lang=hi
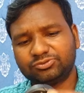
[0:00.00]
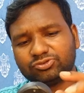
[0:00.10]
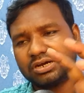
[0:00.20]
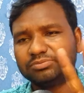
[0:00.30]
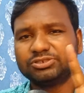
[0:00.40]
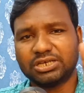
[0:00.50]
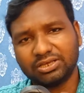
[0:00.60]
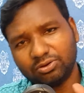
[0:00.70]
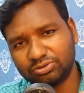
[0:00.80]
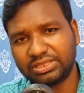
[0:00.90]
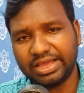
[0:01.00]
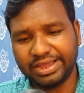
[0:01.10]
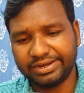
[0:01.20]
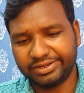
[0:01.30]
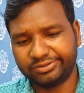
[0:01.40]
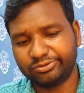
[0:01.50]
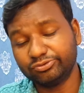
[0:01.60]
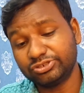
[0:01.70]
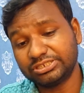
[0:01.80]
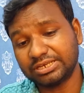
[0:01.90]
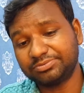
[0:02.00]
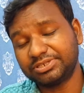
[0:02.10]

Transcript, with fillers: कम ज़्यादा होता है हैंडल तो उस हिसाब